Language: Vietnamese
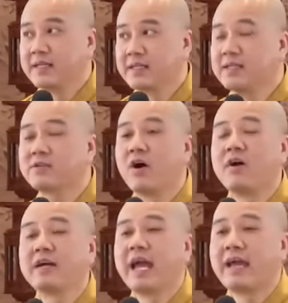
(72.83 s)
Chứ
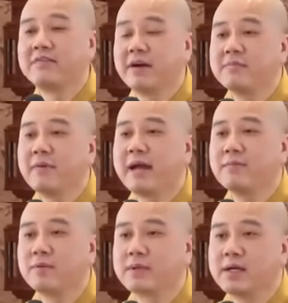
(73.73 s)
còn Ngài vẫn
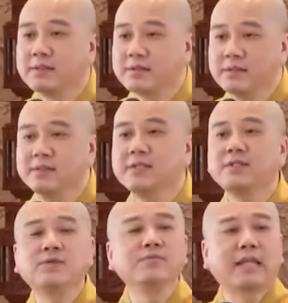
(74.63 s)
mang một thân tướng
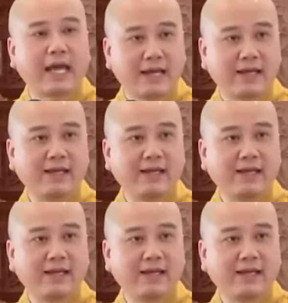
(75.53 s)
như chúng ta